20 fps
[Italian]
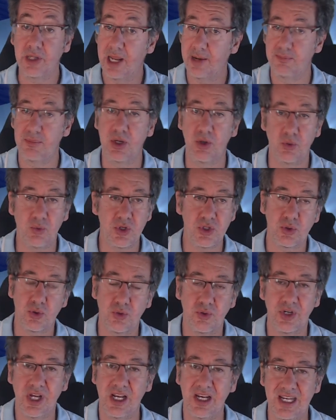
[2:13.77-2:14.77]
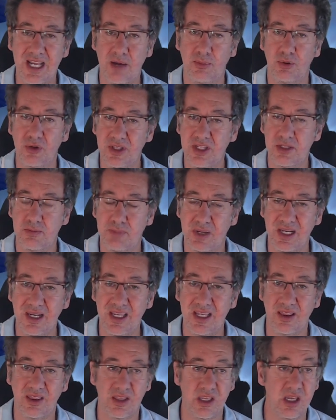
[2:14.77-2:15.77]
almeno questo non è il Napoli di
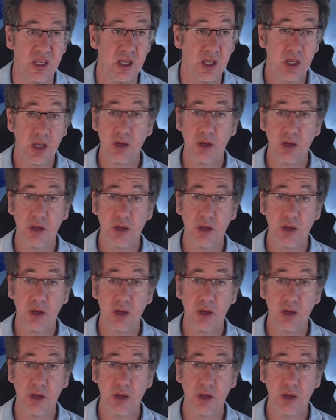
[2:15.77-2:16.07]
Spalletti